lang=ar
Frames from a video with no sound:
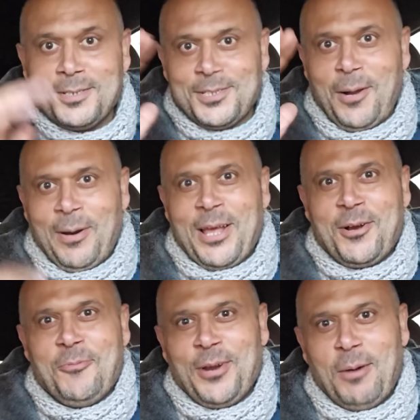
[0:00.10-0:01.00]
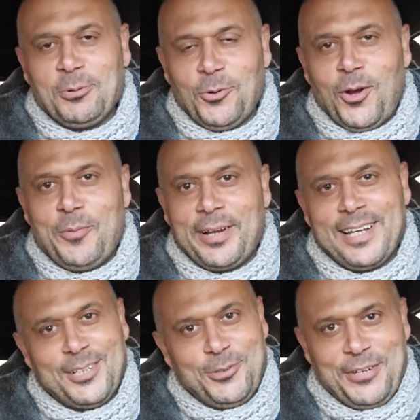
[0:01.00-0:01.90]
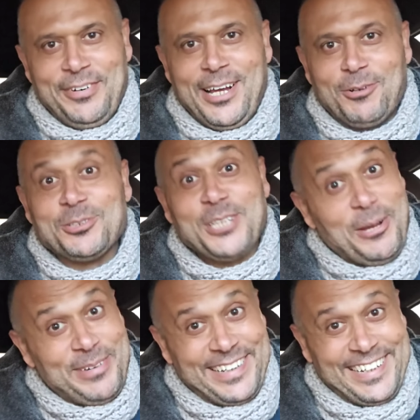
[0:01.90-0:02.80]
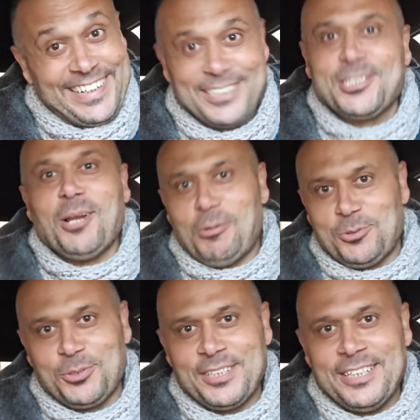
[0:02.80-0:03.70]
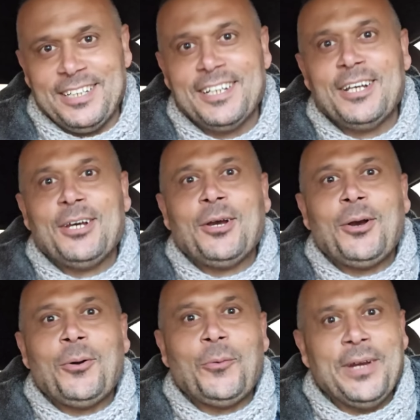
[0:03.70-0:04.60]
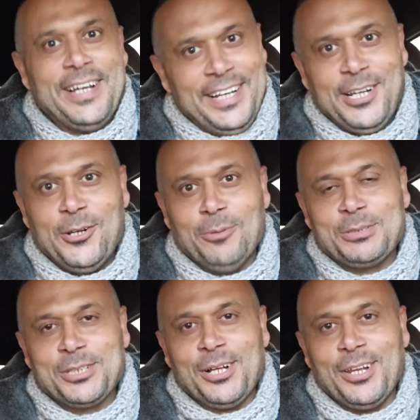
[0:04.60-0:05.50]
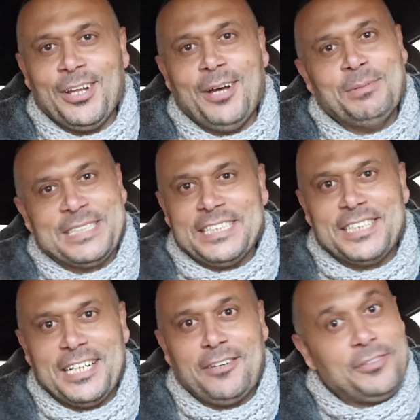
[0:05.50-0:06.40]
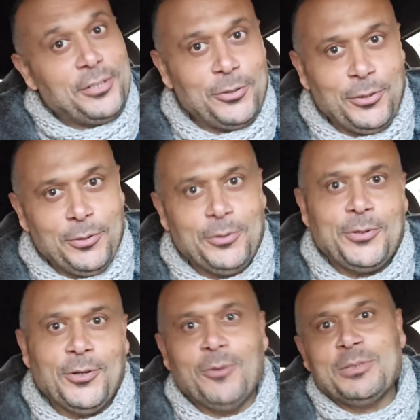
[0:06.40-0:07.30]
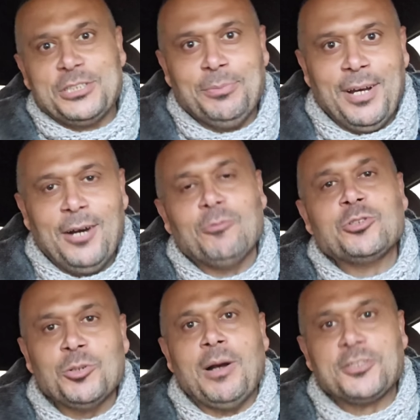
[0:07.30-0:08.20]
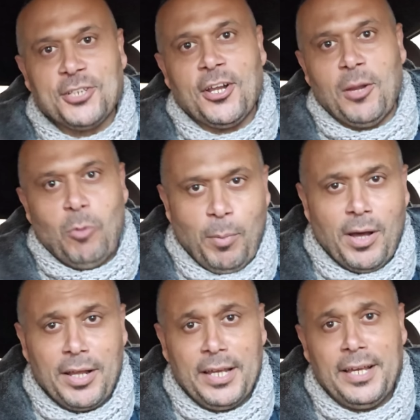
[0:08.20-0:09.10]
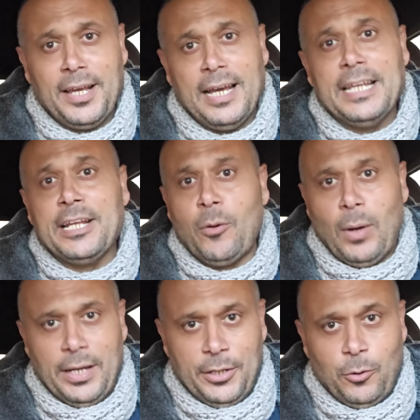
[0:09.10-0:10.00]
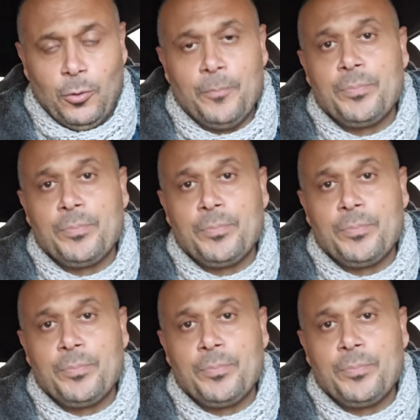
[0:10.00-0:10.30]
السلام عليكم ورحمة الله وبركاته كيف حالكم إن شاء الله بخير إن شاء الله مبسوطين وإحنا اليوم إن شاء الله بنسجل هذا الفيديو يوم الجمعة وجمعة إن شاء الله مباركة علينا وعليكم